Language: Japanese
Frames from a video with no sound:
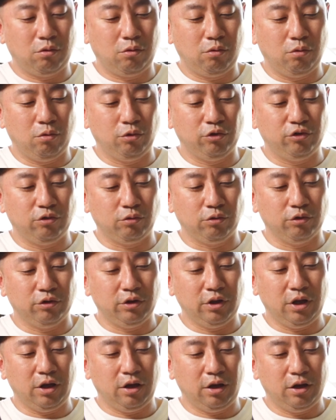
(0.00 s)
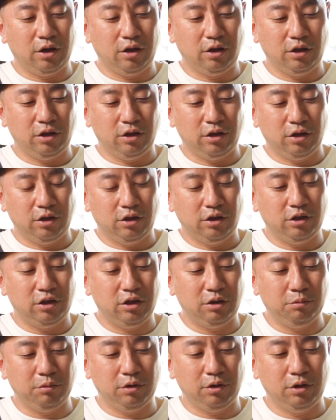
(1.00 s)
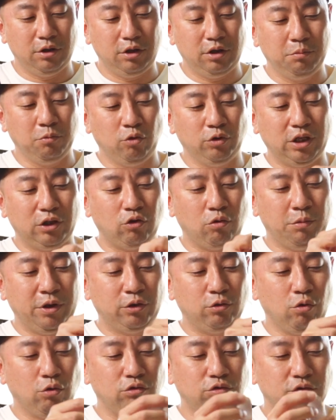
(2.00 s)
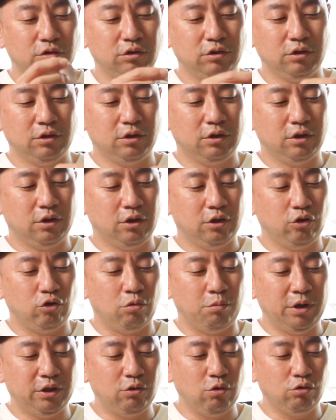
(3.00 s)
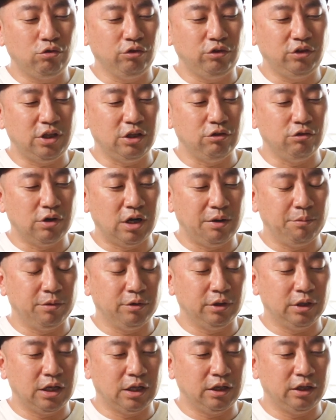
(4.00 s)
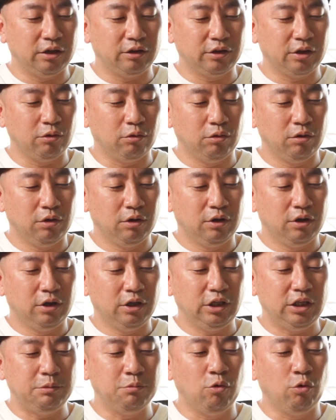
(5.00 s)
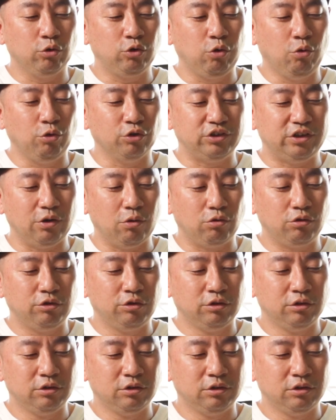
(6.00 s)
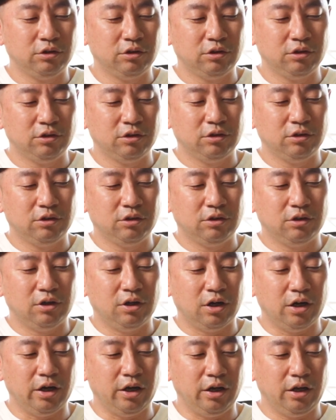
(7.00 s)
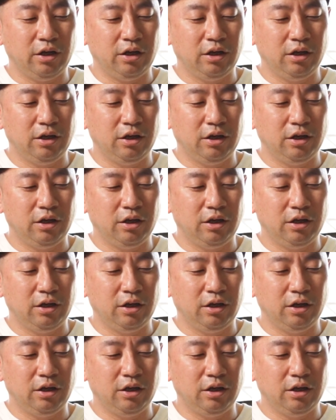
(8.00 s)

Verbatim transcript: こうしとくんですねひ紐で留めておく留めておくっていうあれもあるんですけど紐を通しておくはい